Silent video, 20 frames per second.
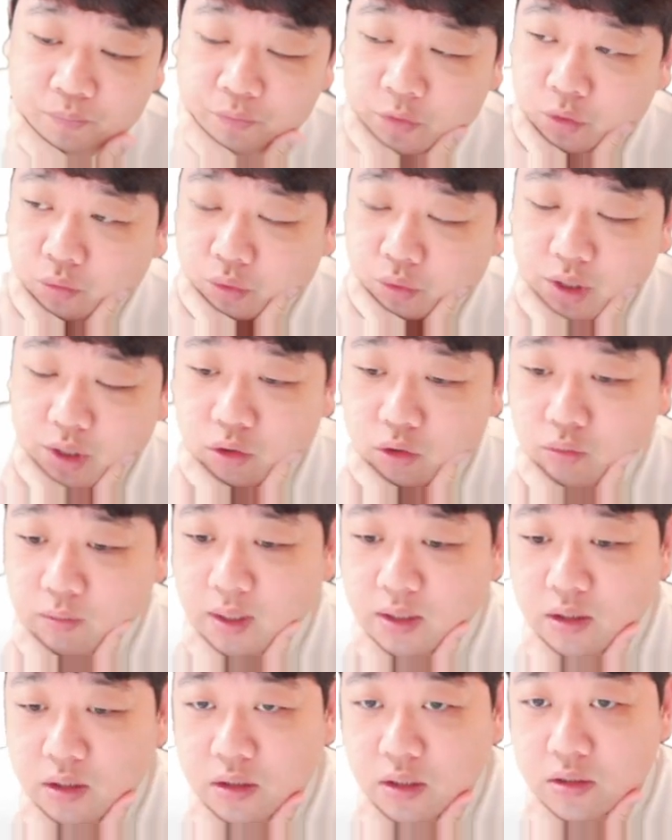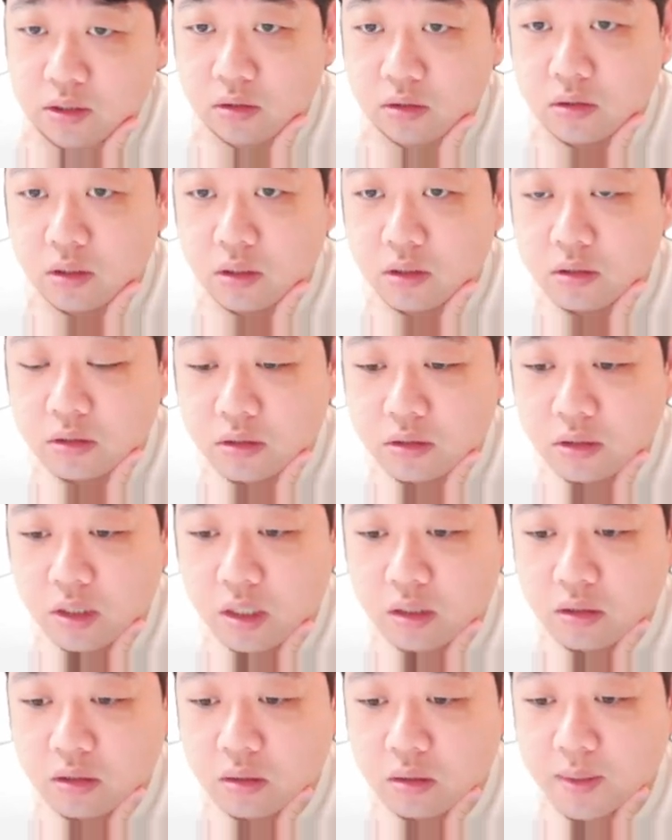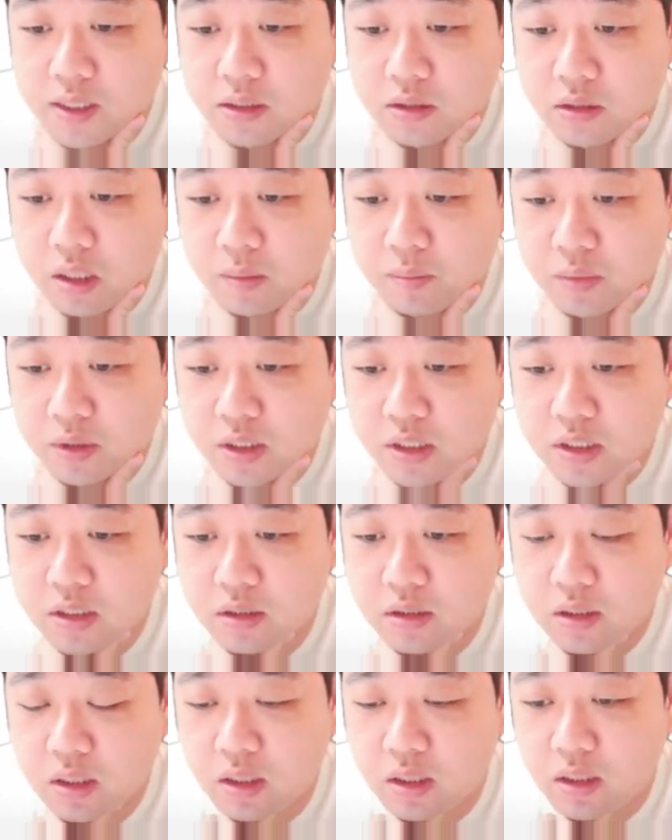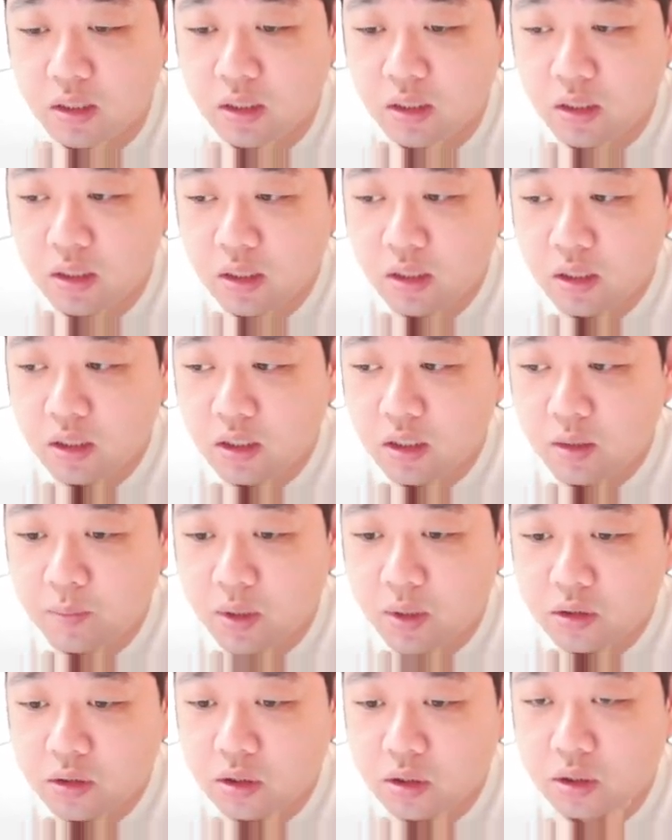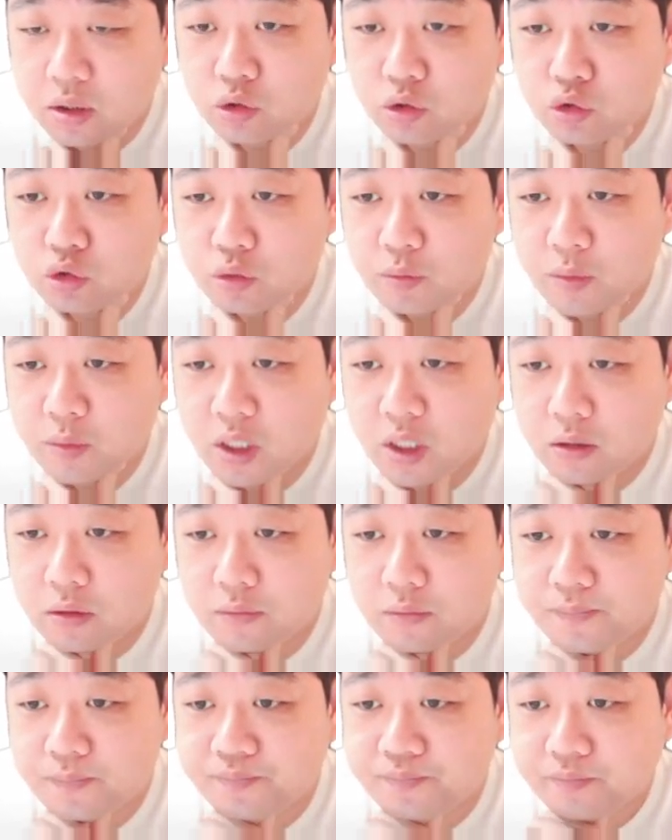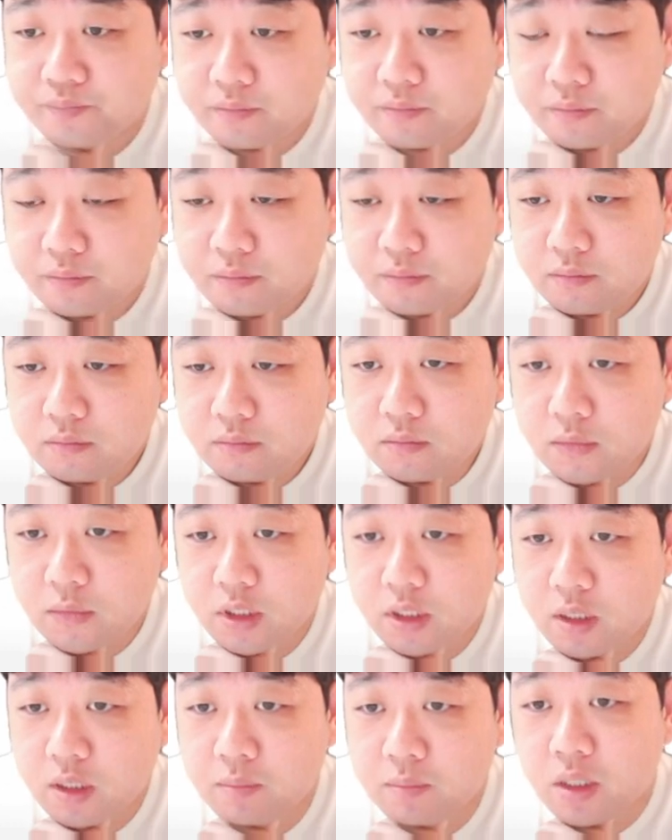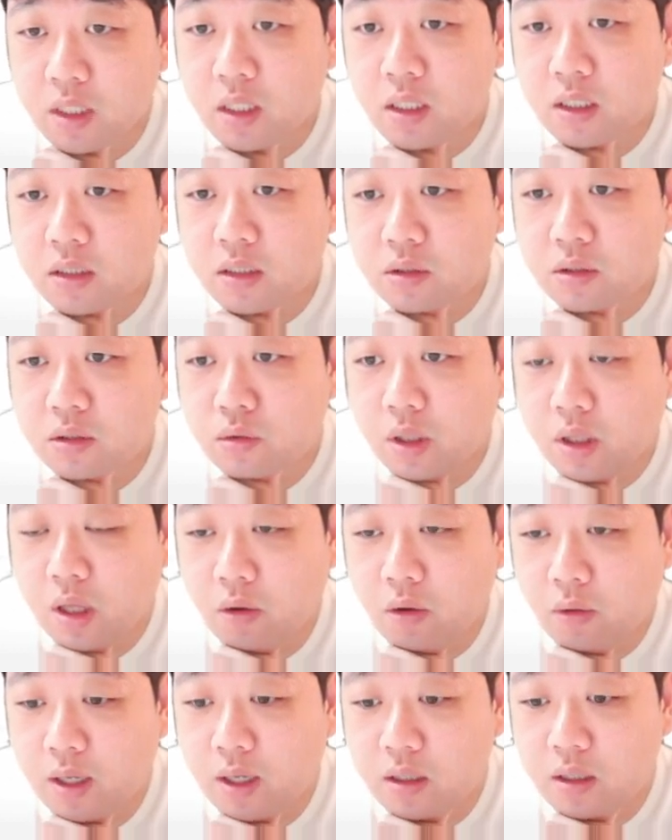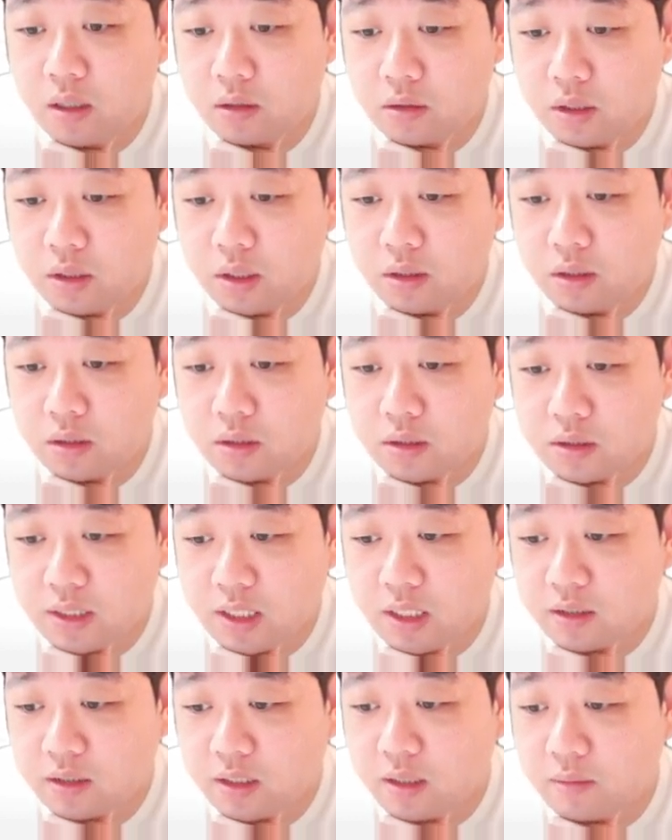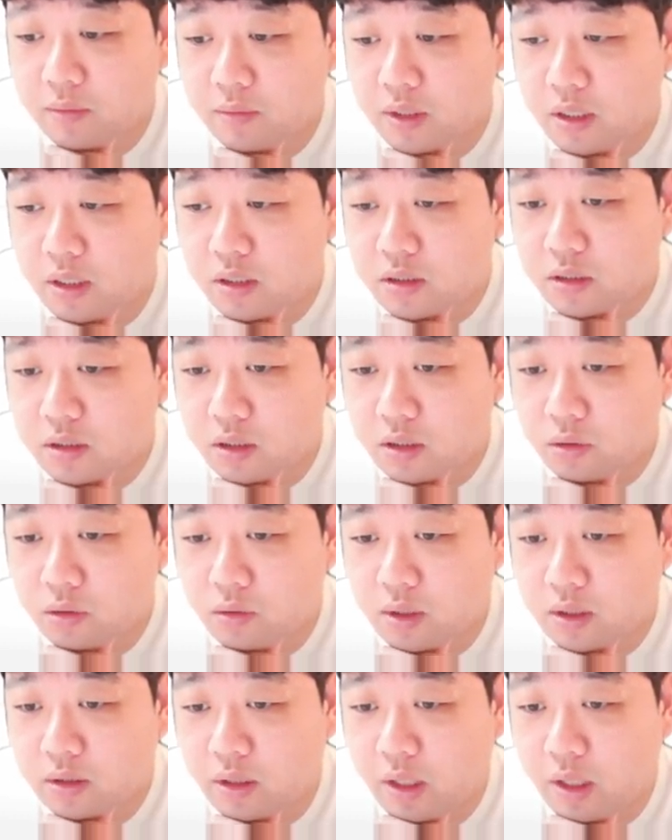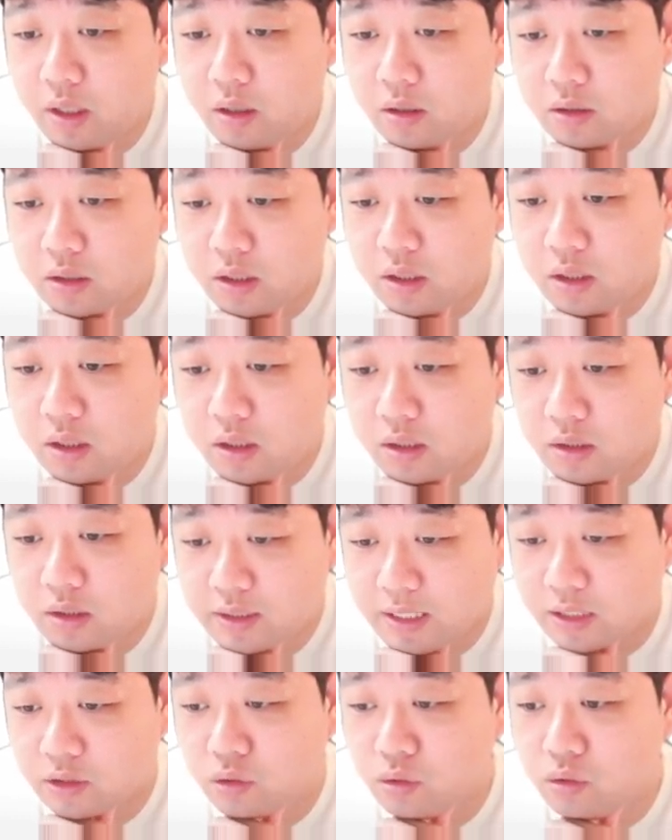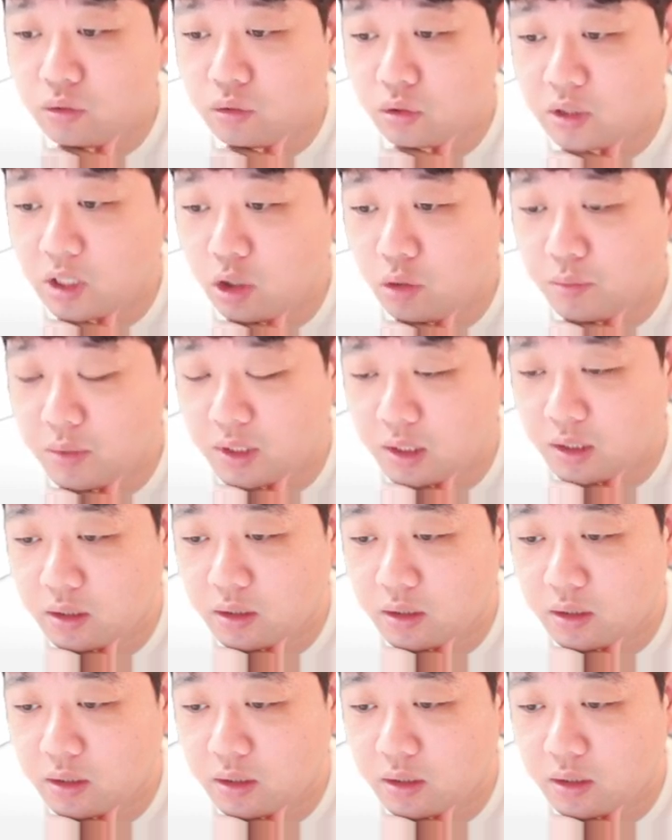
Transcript: 회의록 만들 때 썼던 그 데이터베이스 템플릿인데 이 버튼을 누르면 김대희라는 고객에 관련된 상담 일정과 내역이 자동으로 나옵니다.